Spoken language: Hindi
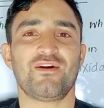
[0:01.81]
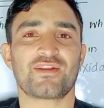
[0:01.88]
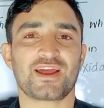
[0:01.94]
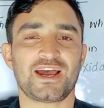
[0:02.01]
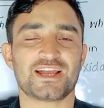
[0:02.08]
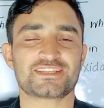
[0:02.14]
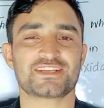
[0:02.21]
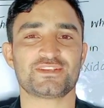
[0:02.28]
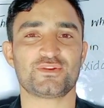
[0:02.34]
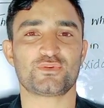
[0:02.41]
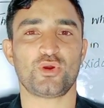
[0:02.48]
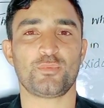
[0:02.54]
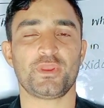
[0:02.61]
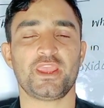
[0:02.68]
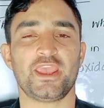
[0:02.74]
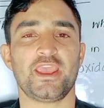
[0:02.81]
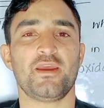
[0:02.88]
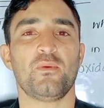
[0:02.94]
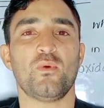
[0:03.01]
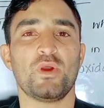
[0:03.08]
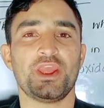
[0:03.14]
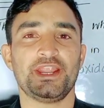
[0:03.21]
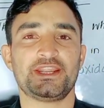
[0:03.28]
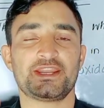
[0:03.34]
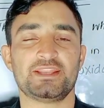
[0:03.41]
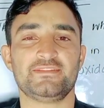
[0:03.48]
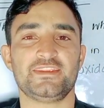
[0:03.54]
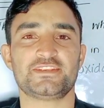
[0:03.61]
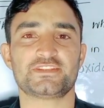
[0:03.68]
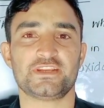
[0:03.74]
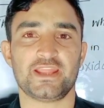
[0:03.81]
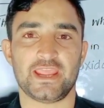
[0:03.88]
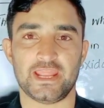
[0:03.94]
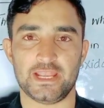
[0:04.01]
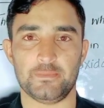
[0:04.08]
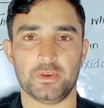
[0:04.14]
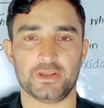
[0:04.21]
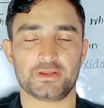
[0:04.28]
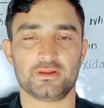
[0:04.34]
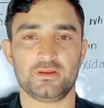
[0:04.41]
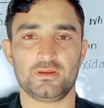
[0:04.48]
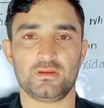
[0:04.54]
और आज का जो टॉपिक है वो है ट्रांजिशन एलिमेंट